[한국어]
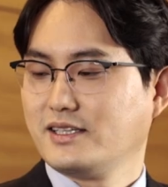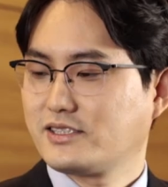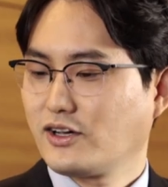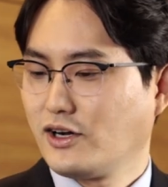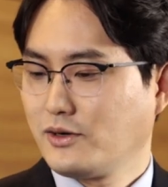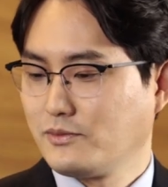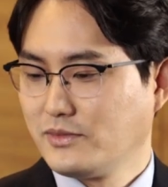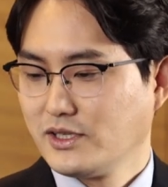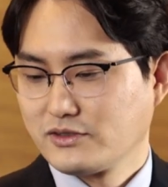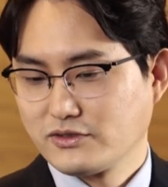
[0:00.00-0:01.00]
이처럼
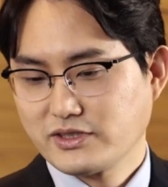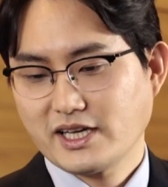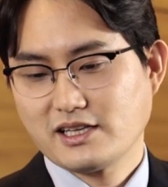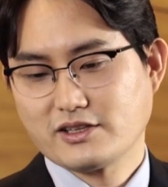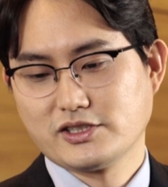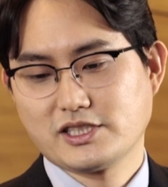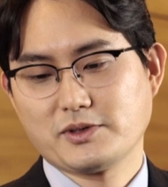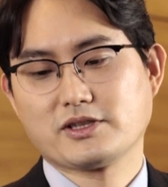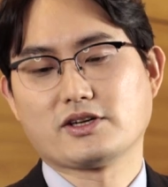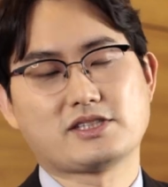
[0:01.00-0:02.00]
주사위를
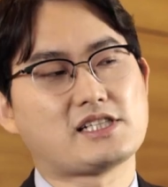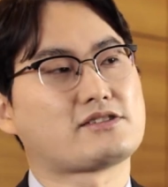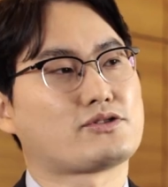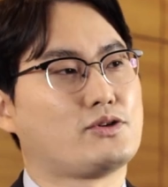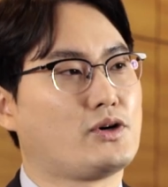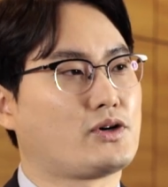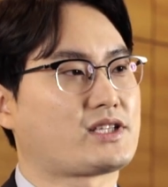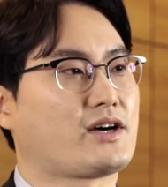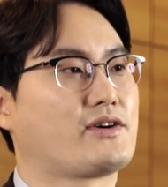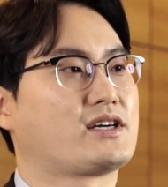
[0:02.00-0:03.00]
던지면 던질수록
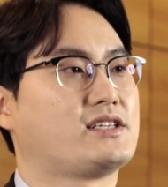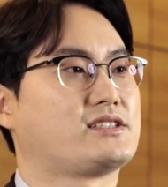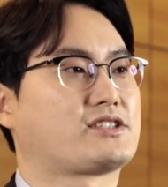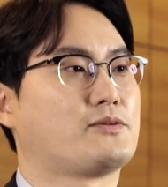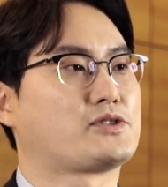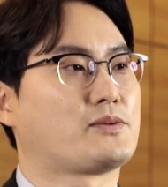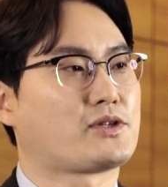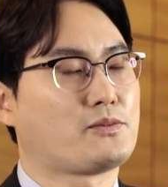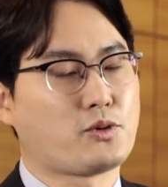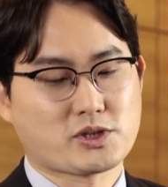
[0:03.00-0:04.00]
상황은 점점
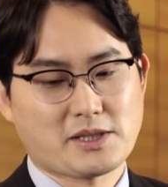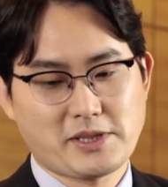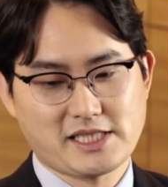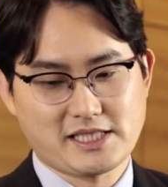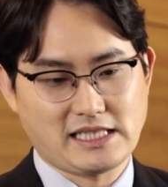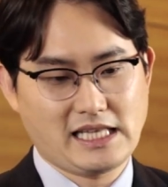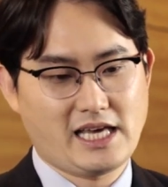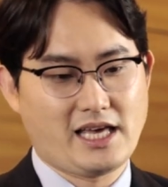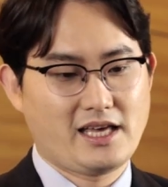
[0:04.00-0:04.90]
더 복잡해지는데